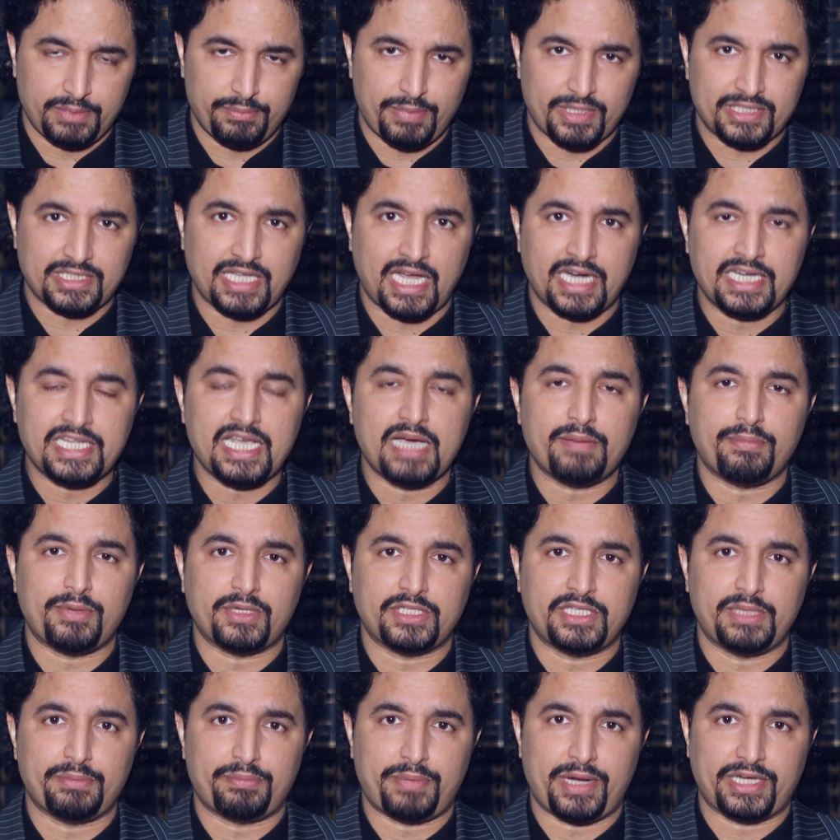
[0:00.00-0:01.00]
बरतानिया
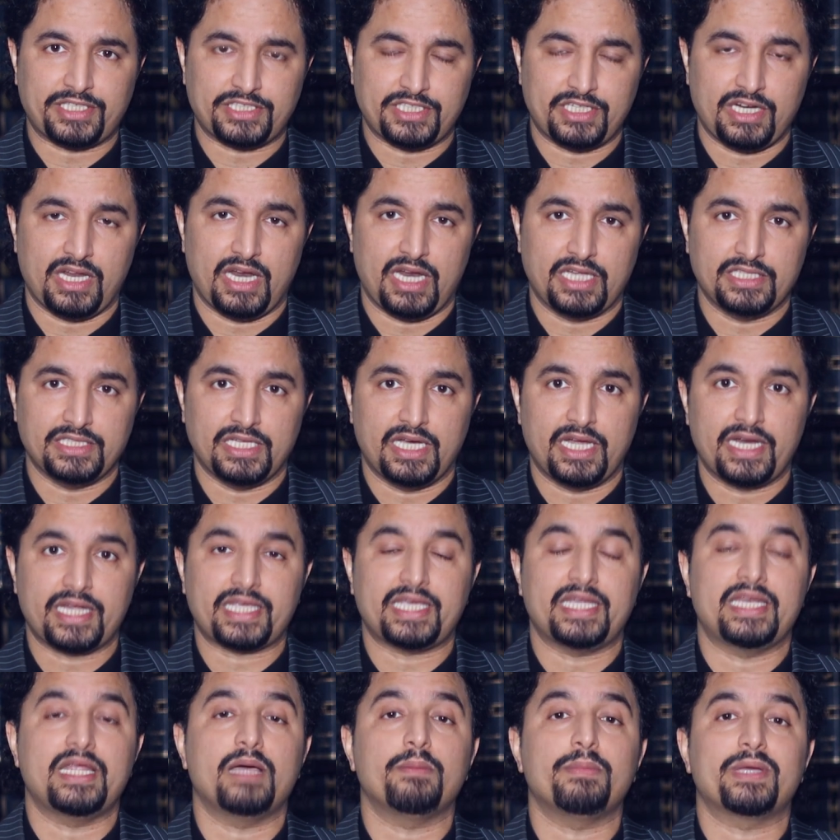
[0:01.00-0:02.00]
पर यह प्रेशर डाला जा रहा है
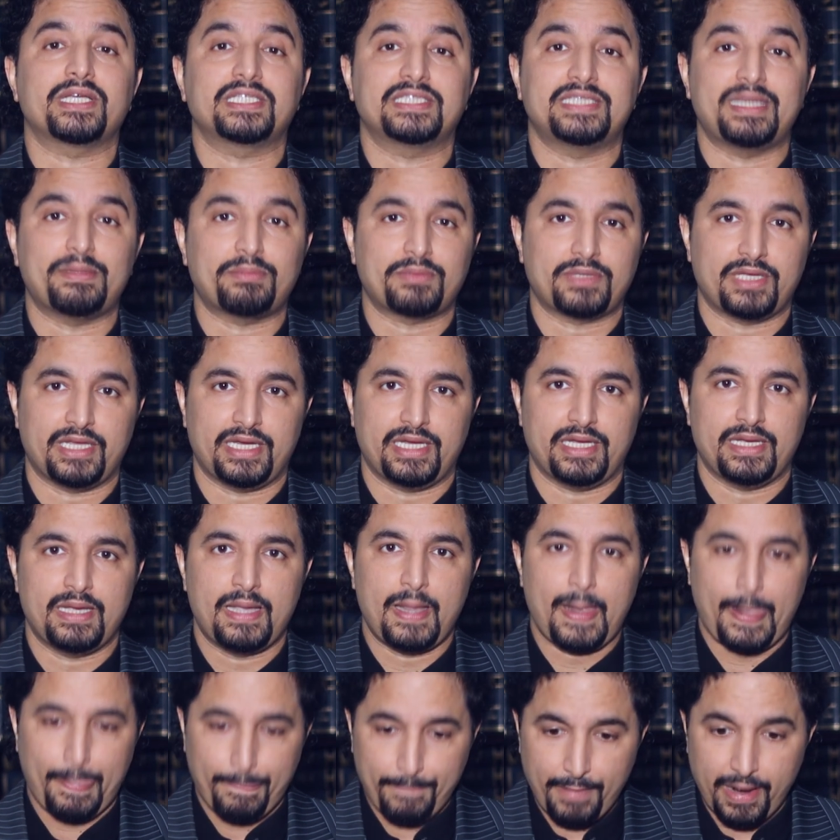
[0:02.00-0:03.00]
कि इन्हें आप एक्सेप्ट करें
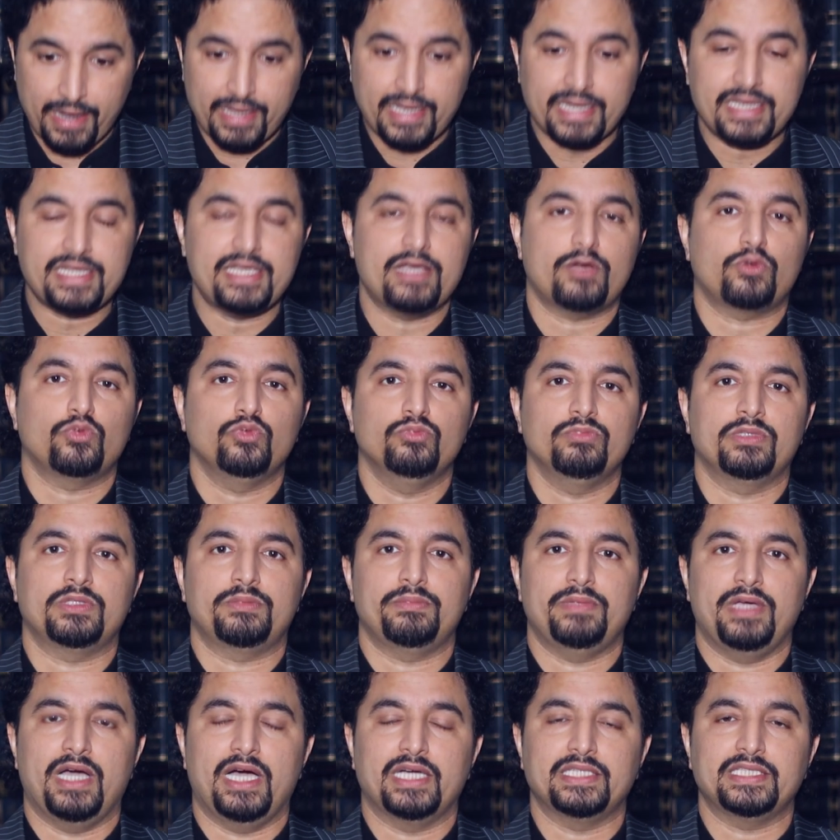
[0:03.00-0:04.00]
अगर ये
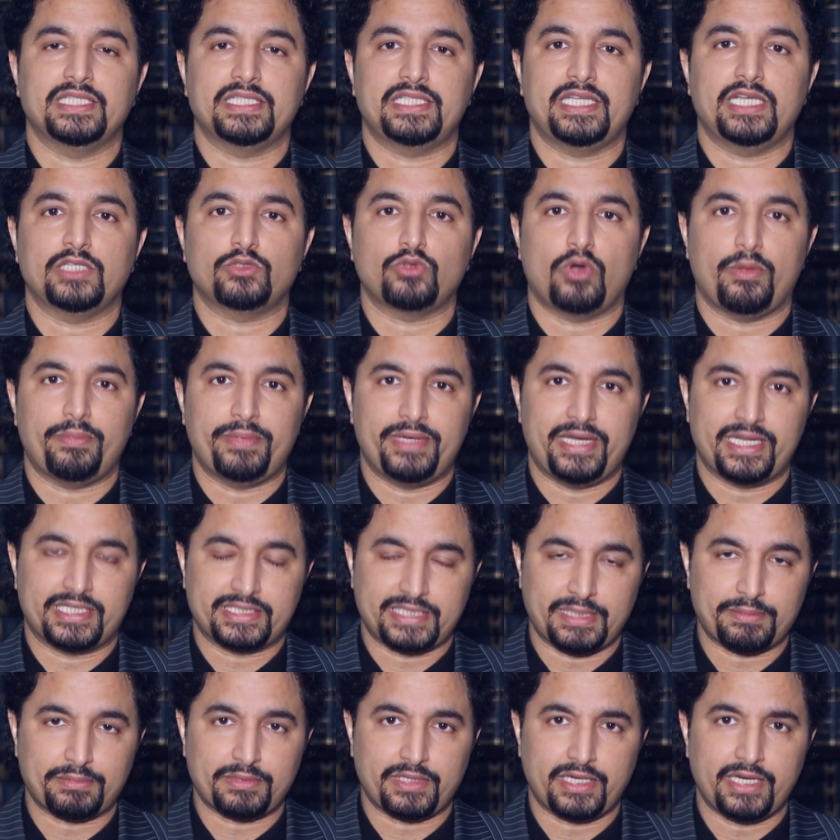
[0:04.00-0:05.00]
हुकूमत में आ जाते हैं तो आप इन्हें
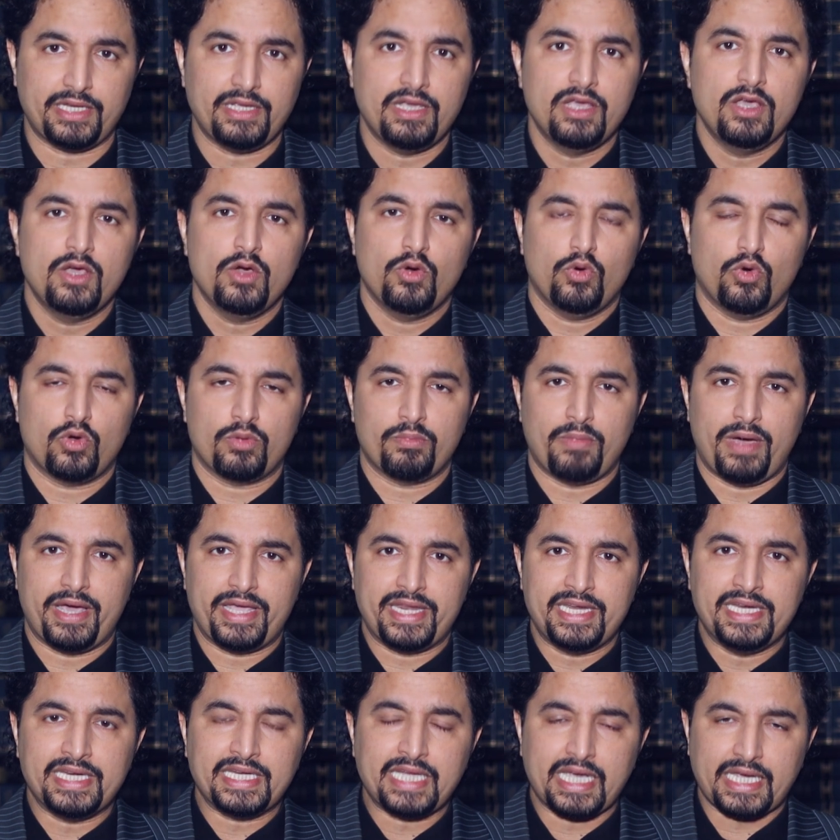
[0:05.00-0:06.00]
एक्सेप्ट करें और
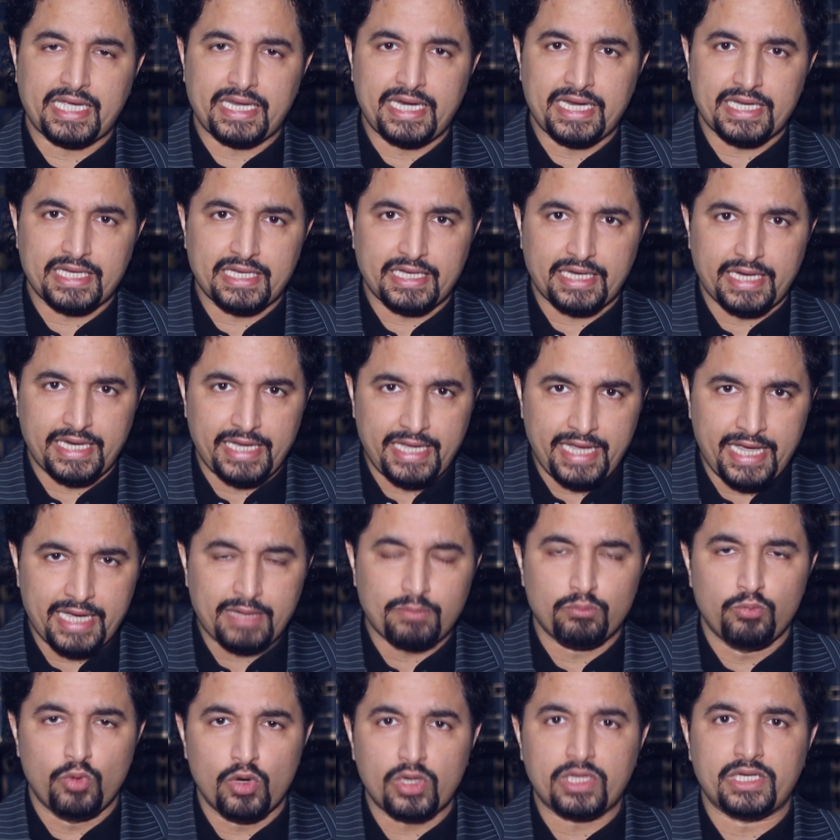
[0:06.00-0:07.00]
माहरीन का कहना है कि अगर
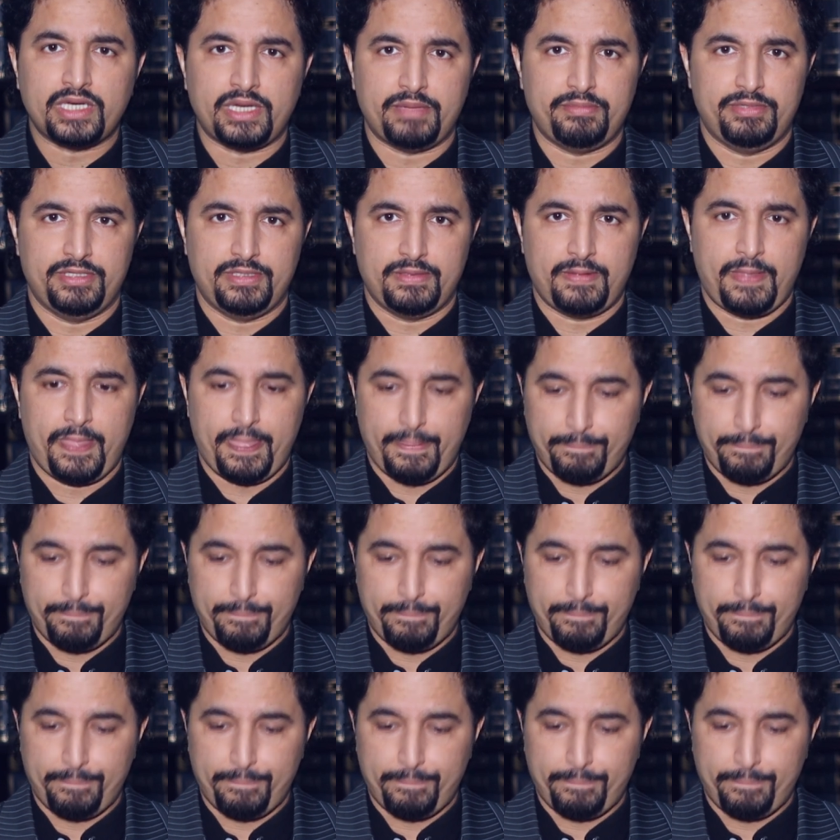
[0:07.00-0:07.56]
एक मुल्क ने भी